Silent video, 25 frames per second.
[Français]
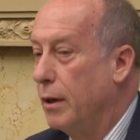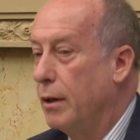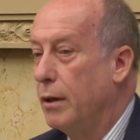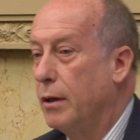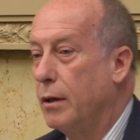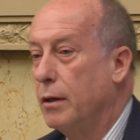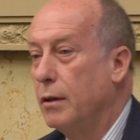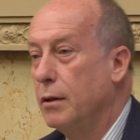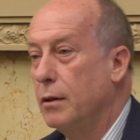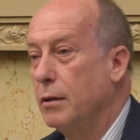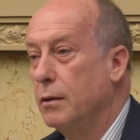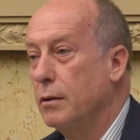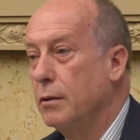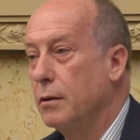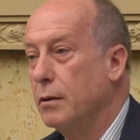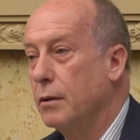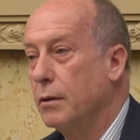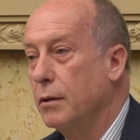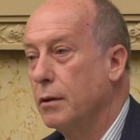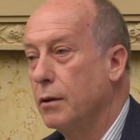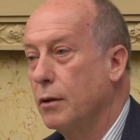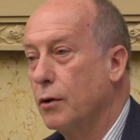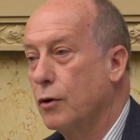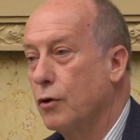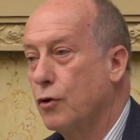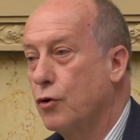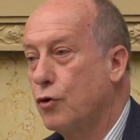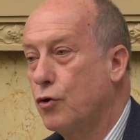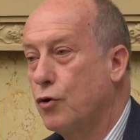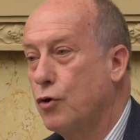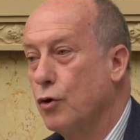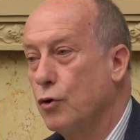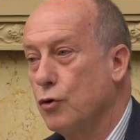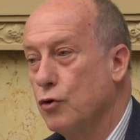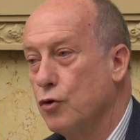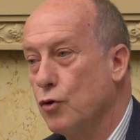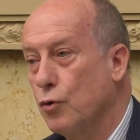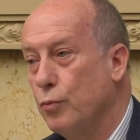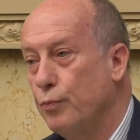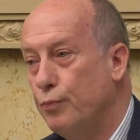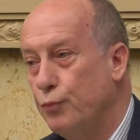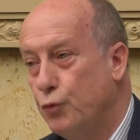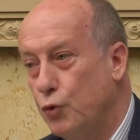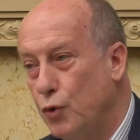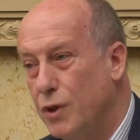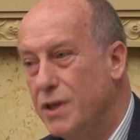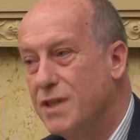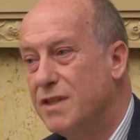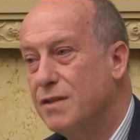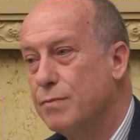euh, qu'on
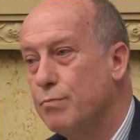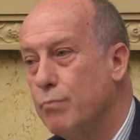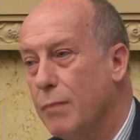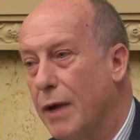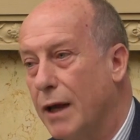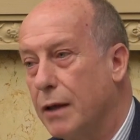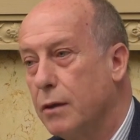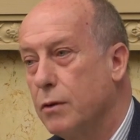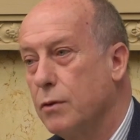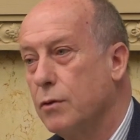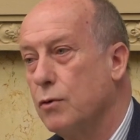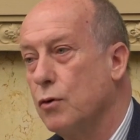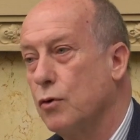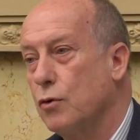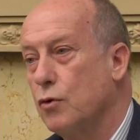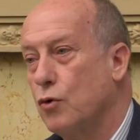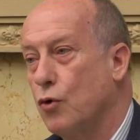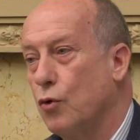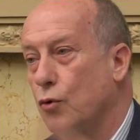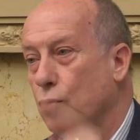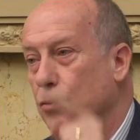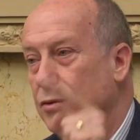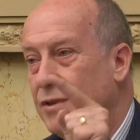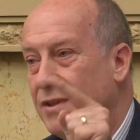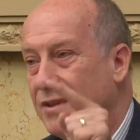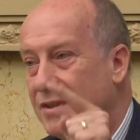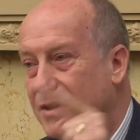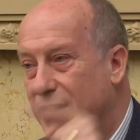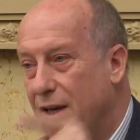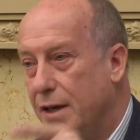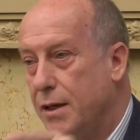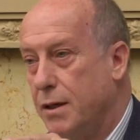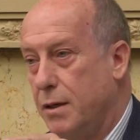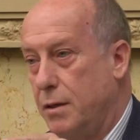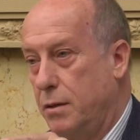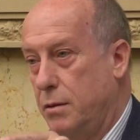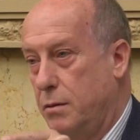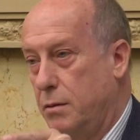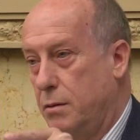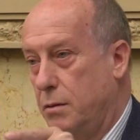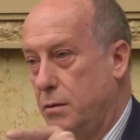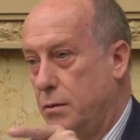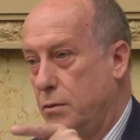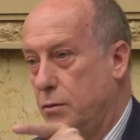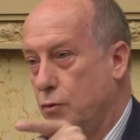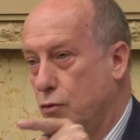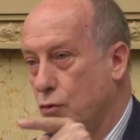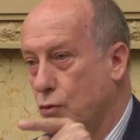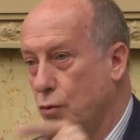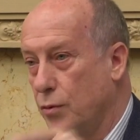puisse maintenant qu'on sait
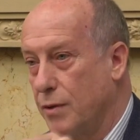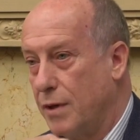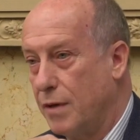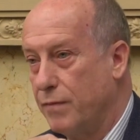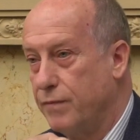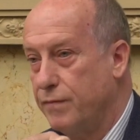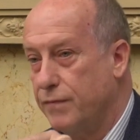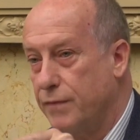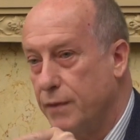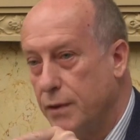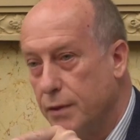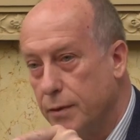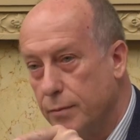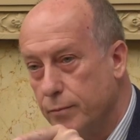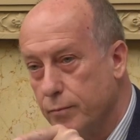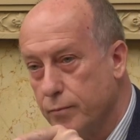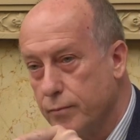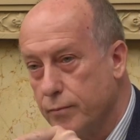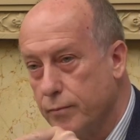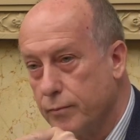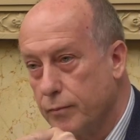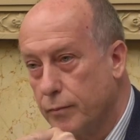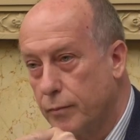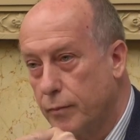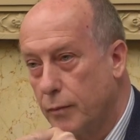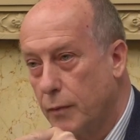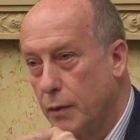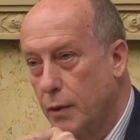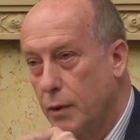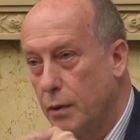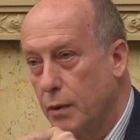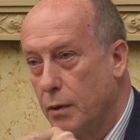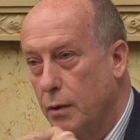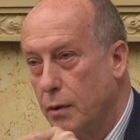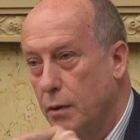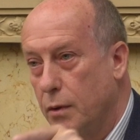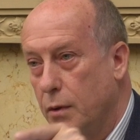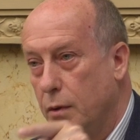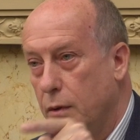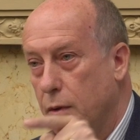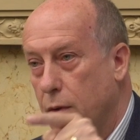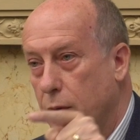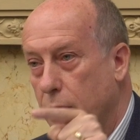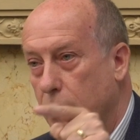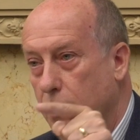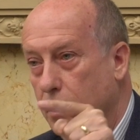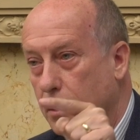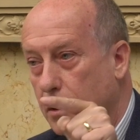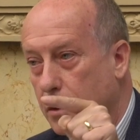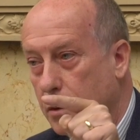ce qu'on a fait,
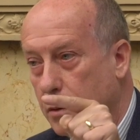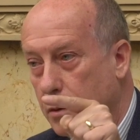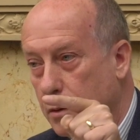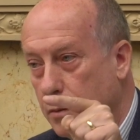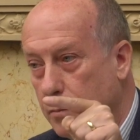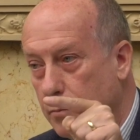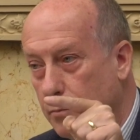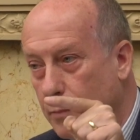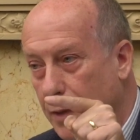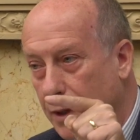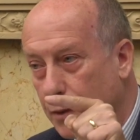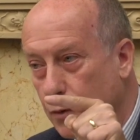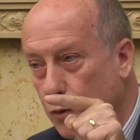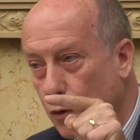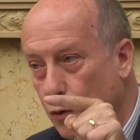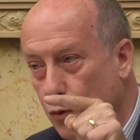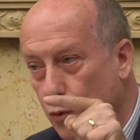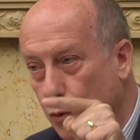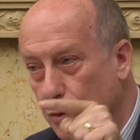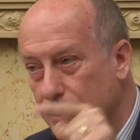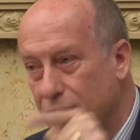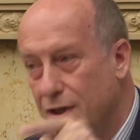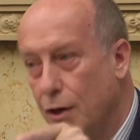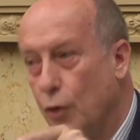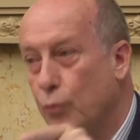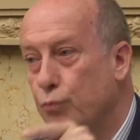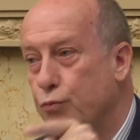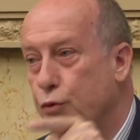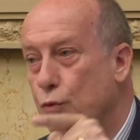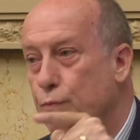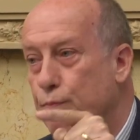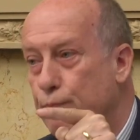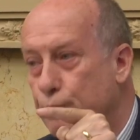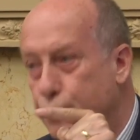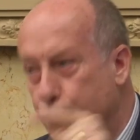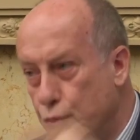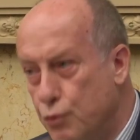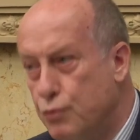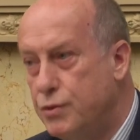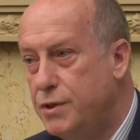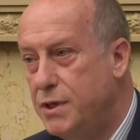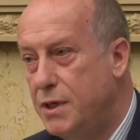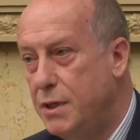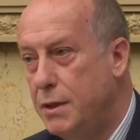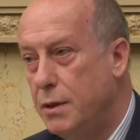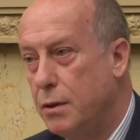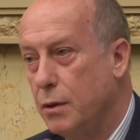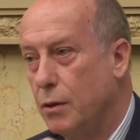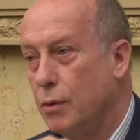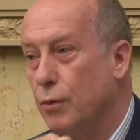euh, maintenant qu'on sait, on ne peut plus
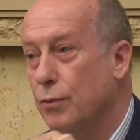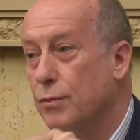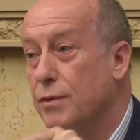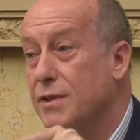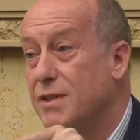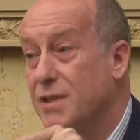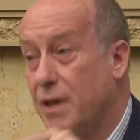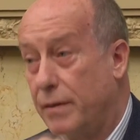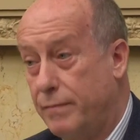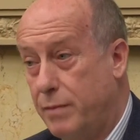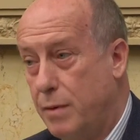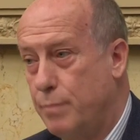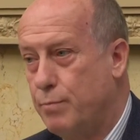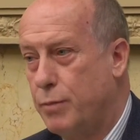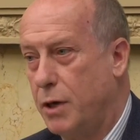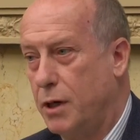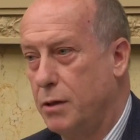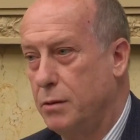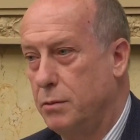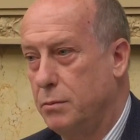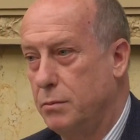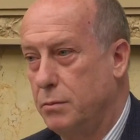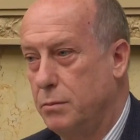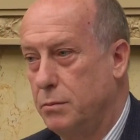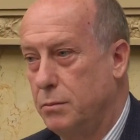dire, on ne savait pas.